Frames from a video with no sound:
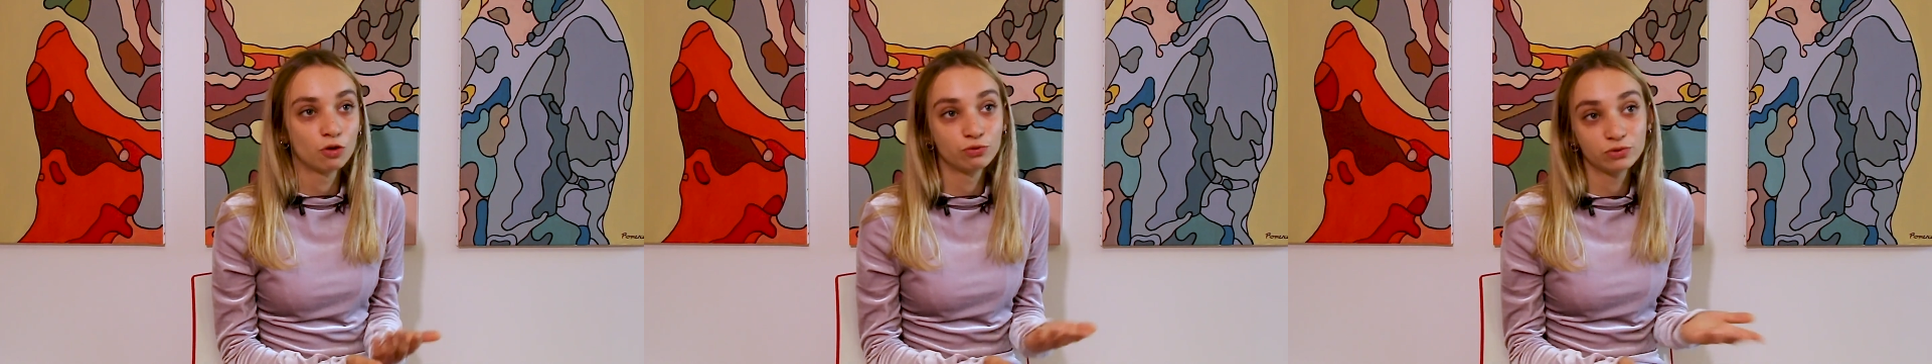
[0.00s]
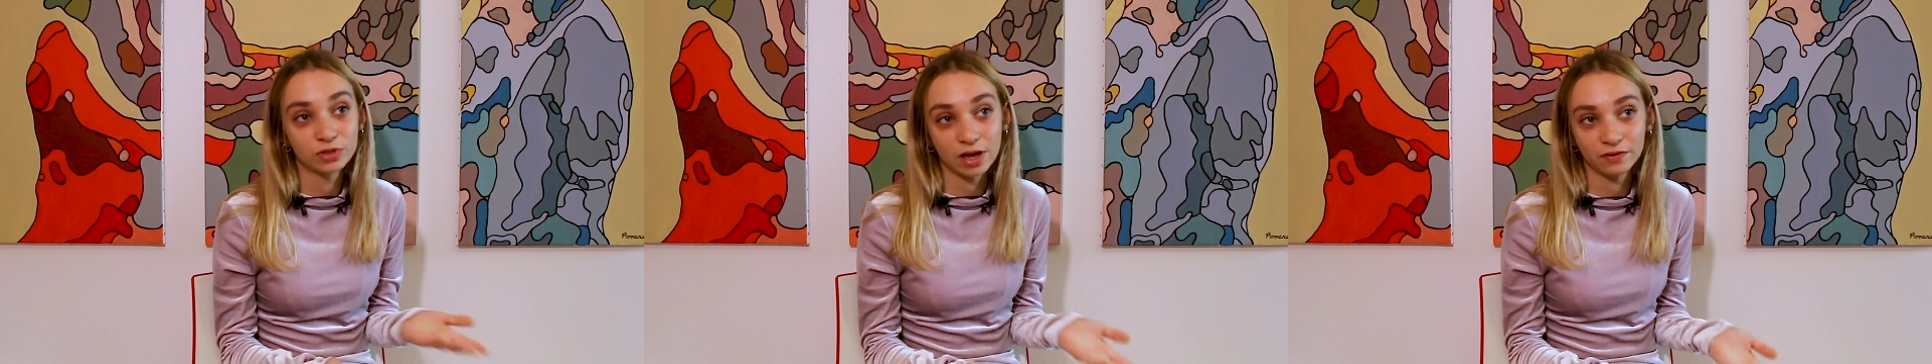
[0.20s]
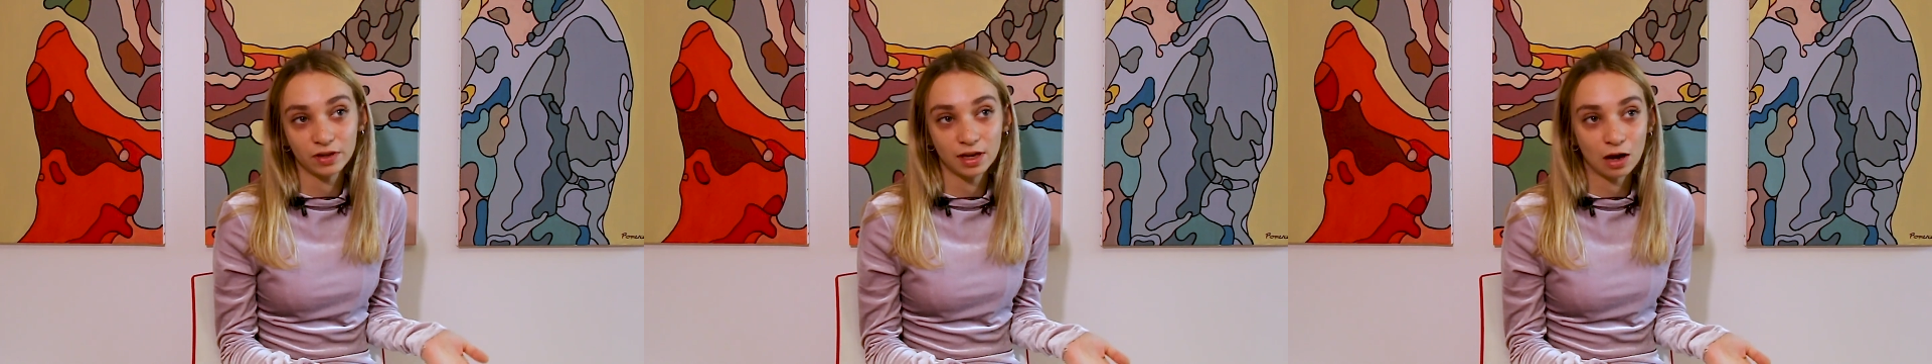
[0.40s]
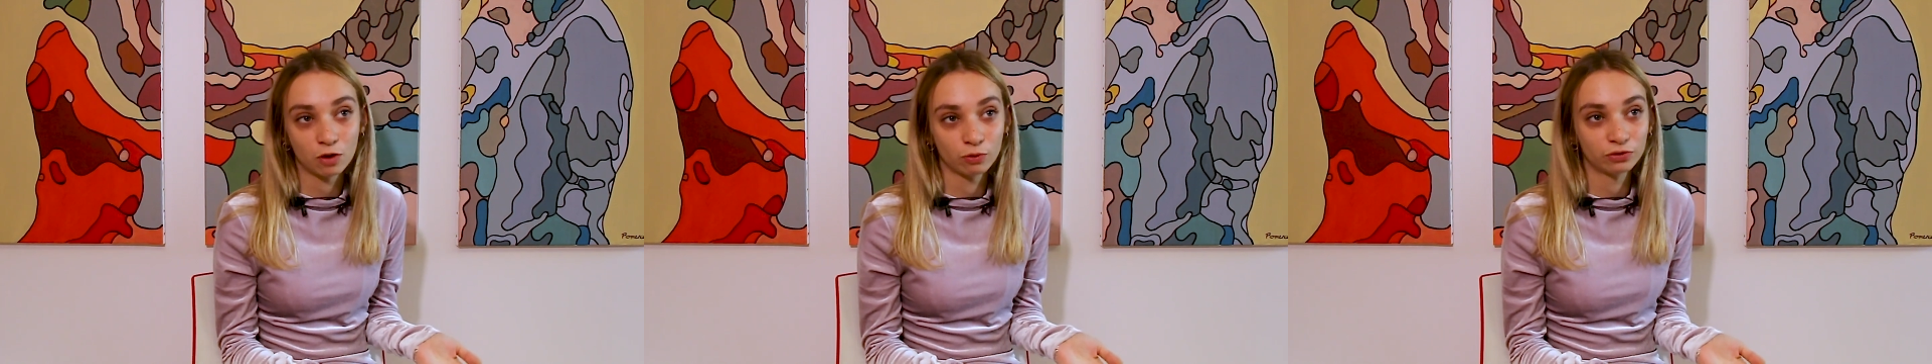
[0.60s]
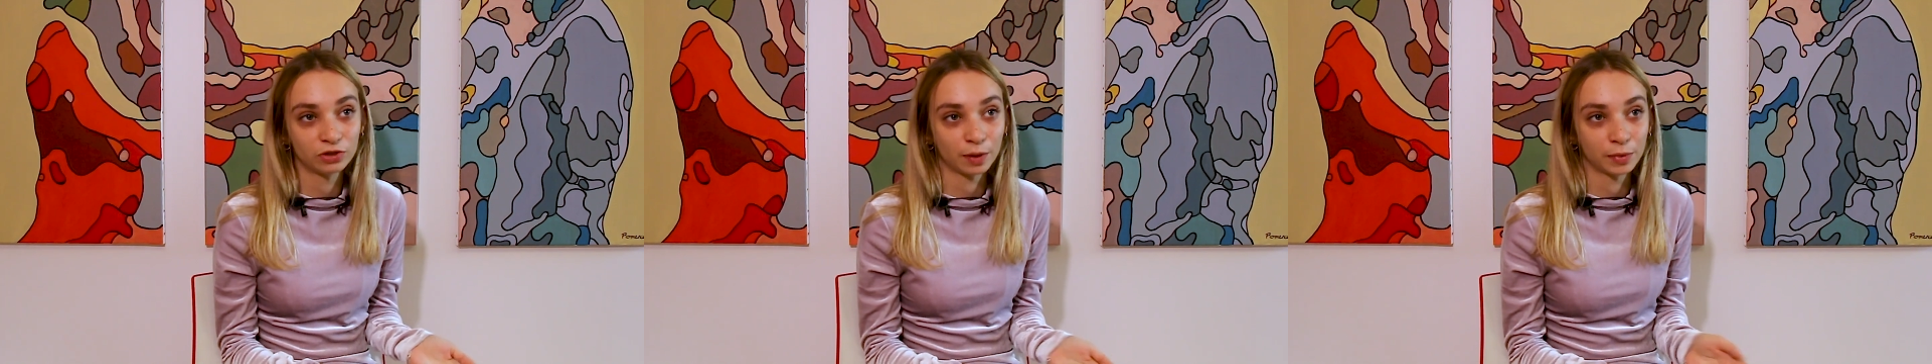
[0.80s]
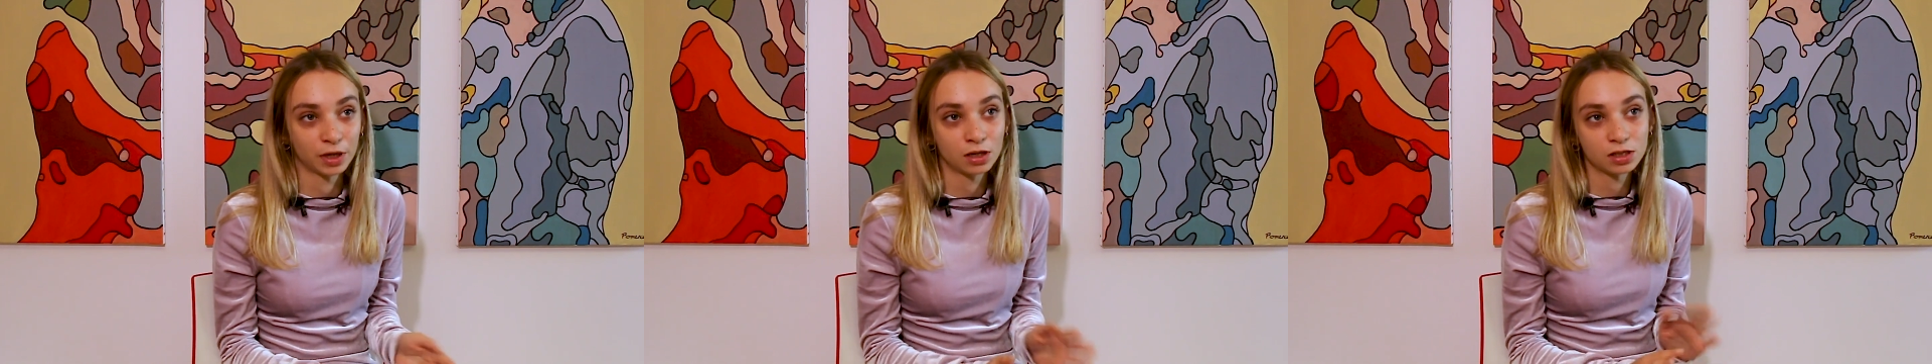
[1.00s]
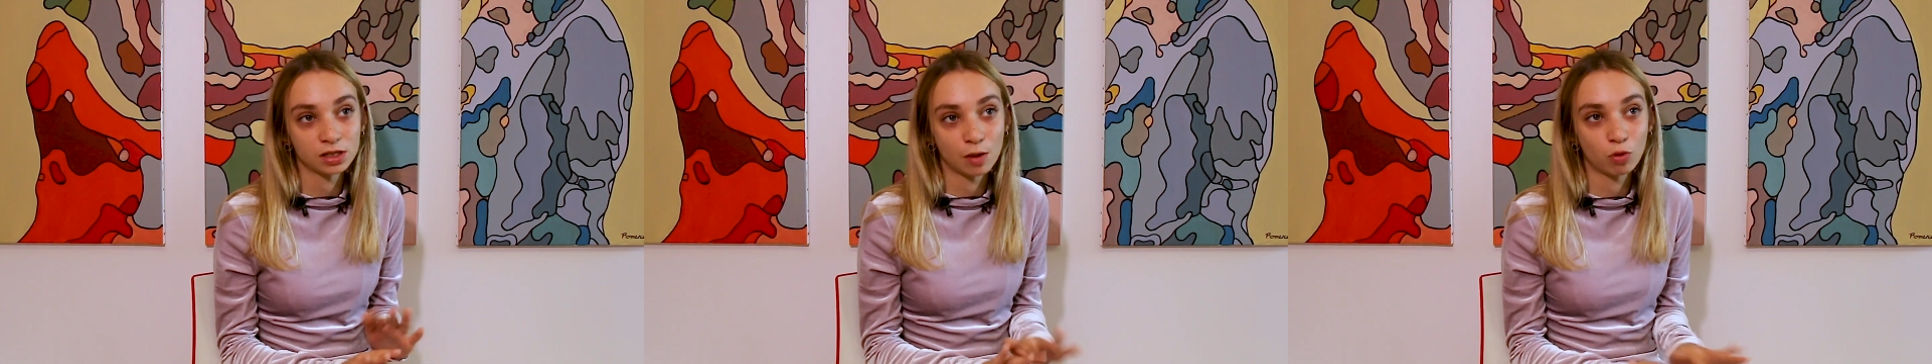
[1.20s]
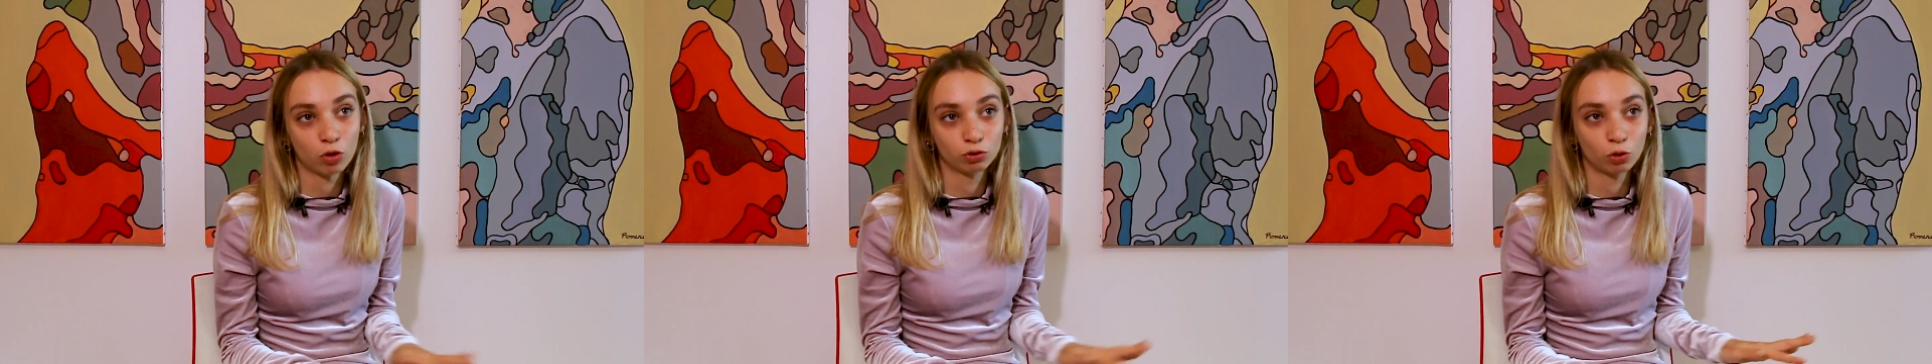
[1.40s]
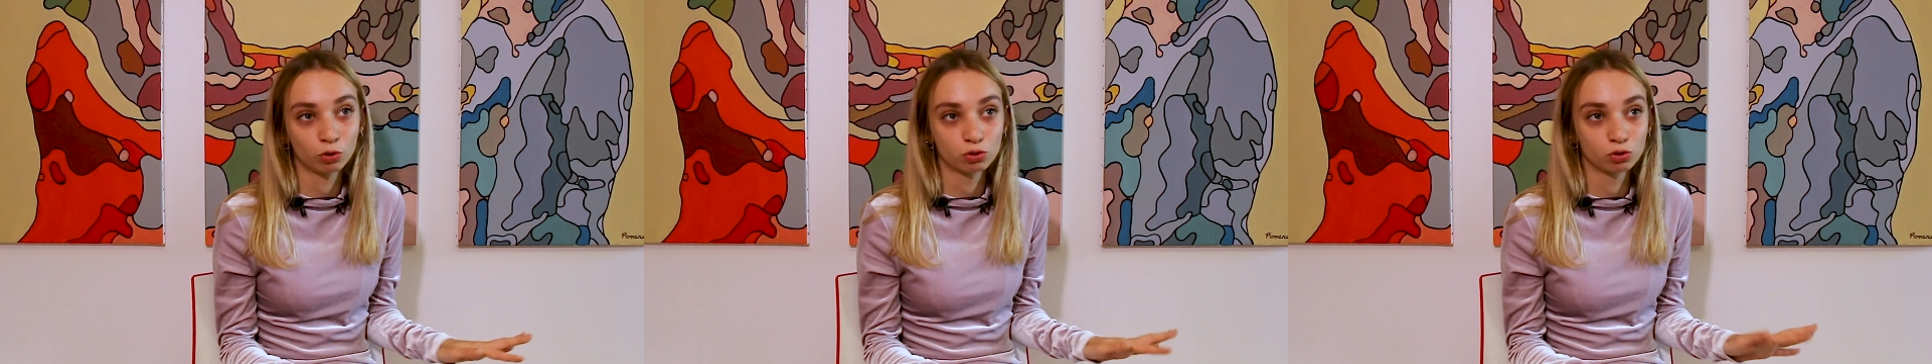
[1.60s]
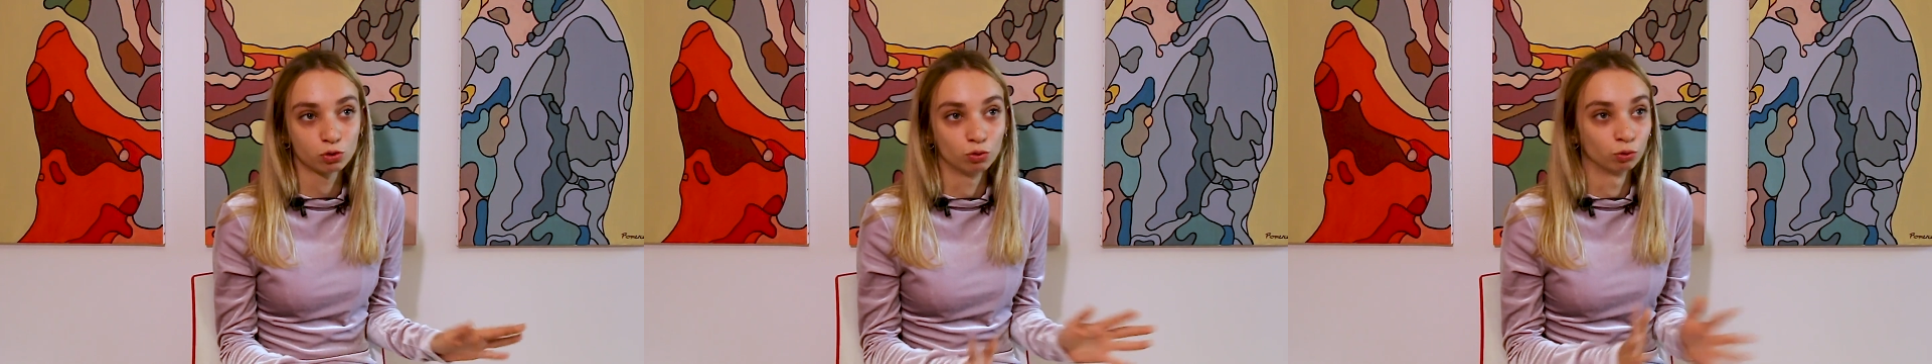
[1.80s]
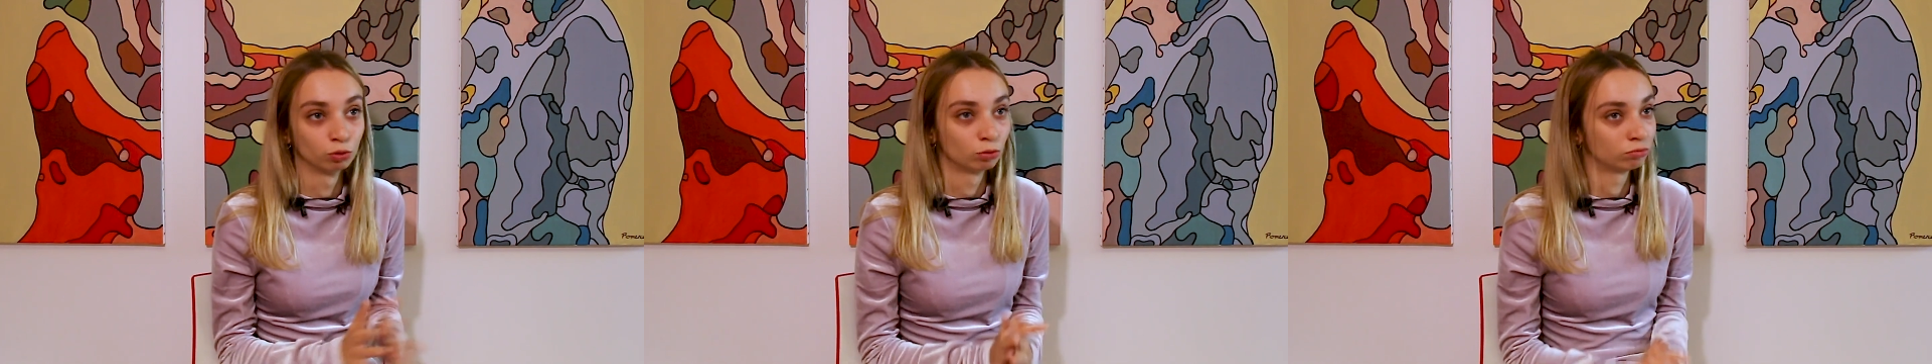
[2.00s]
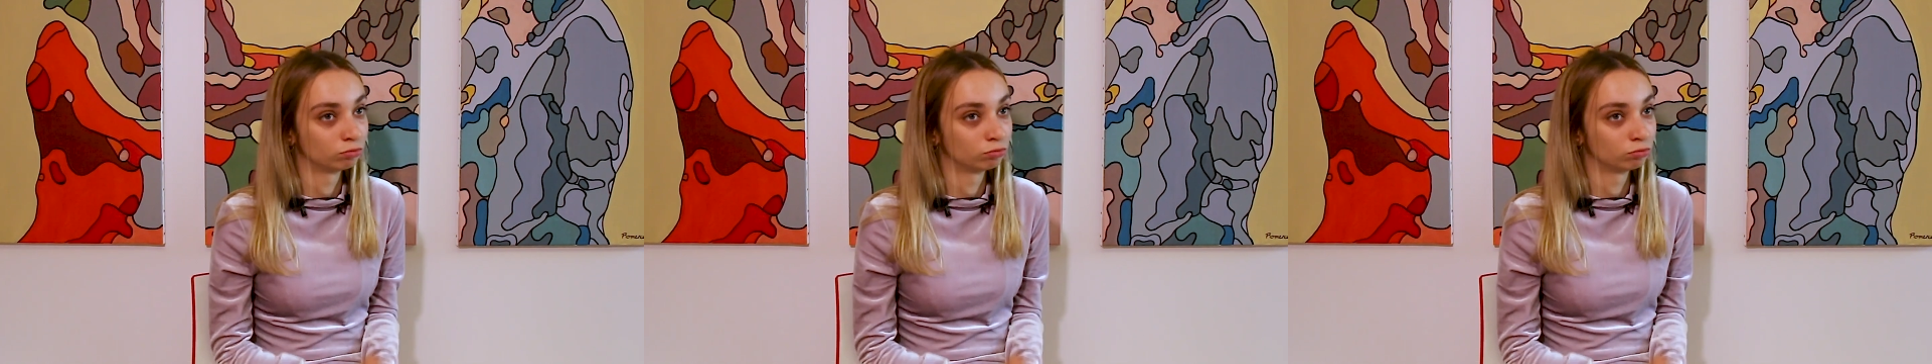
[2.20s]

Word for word: Vous avez qu'à confirmer, ça prend 30 secondes.